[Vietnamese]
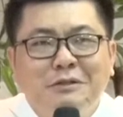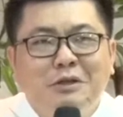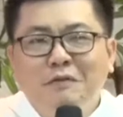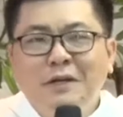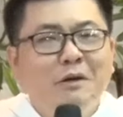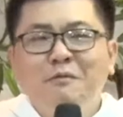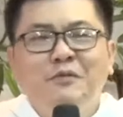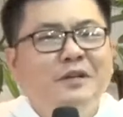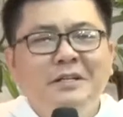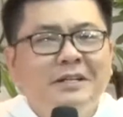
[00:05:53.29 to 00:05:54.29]
đối với đông
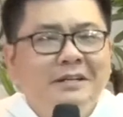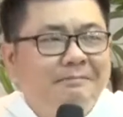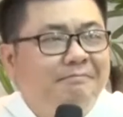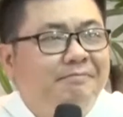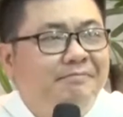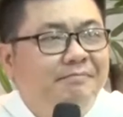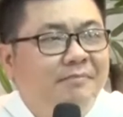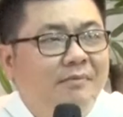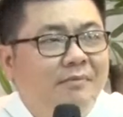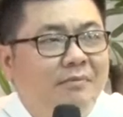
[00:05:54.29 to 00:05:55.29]
phương đó
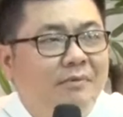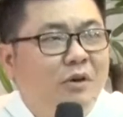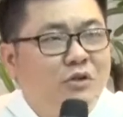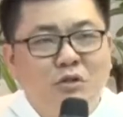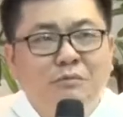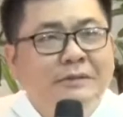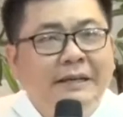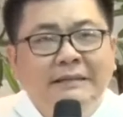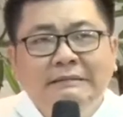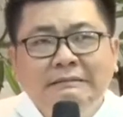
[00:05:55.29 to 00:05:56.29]
họ sùng
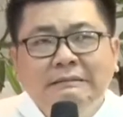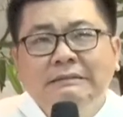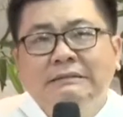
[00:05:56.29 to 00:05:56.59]
kính